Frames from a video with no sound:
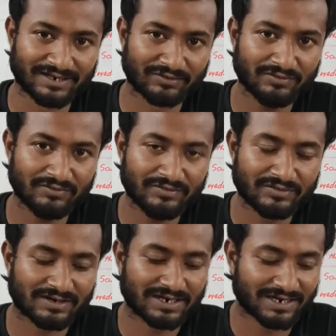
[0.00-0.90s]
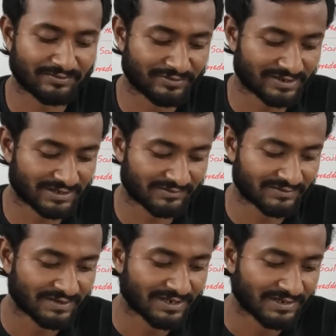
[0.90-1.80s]
আরও খারাপ হয়ে গেল
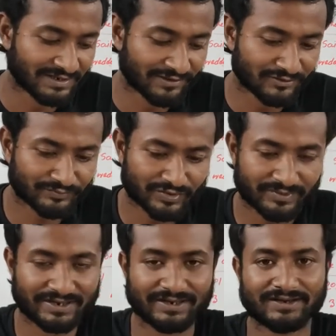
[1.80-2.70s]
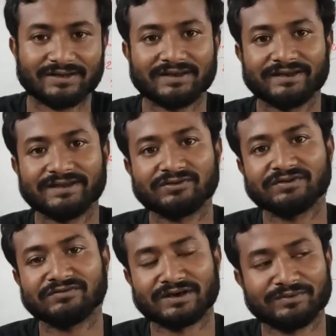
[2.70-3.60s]
এইরকম সময় কিছু
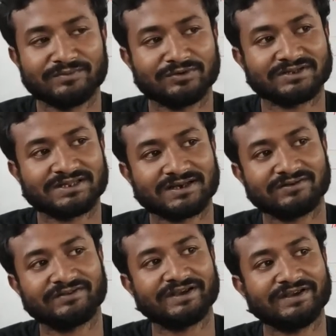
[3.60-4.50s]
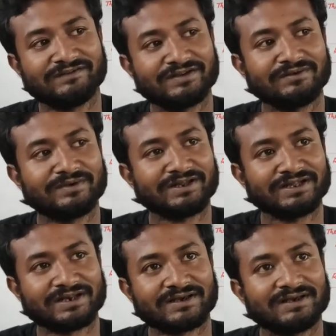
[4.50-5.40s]
কিছু নাবিক বলতে থাকলো যে এনশিয়ান
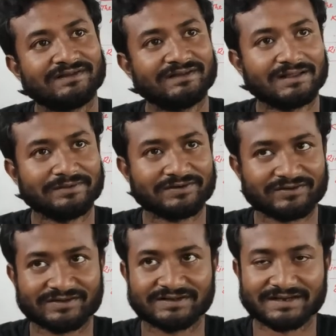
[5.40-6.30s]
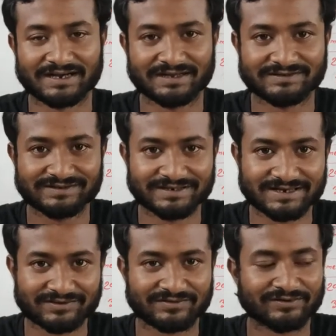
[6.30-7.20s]
মেরিনার যে অ্যালবেট্রসকে জাগা দিছে এটা
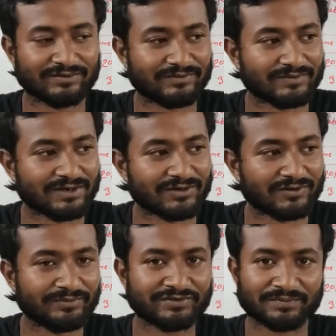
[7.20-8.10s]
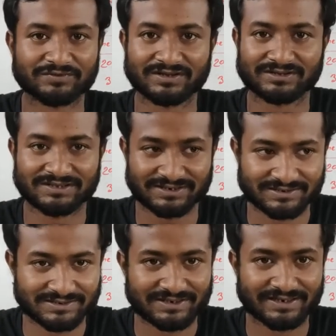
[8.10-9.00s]
আসলে অভিশপ্ত আত্মা
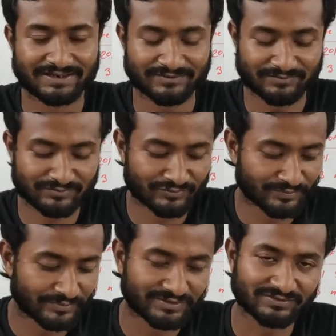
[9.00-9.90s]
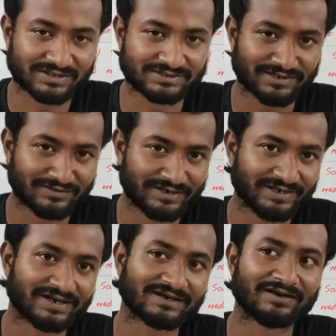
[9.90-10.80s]
এটা কোনো পবিত্র আত্মা নয়
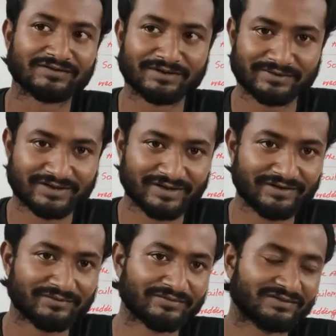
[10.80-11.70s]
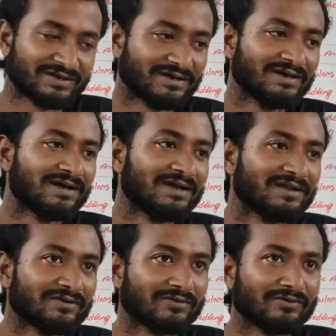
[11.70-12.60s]
এটার কারণে আমাদের এই অবস্থা
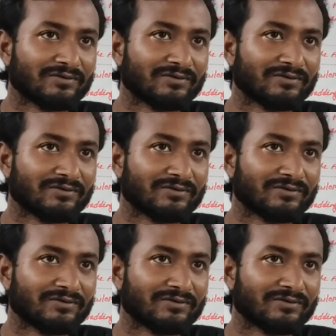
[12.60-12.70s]
তো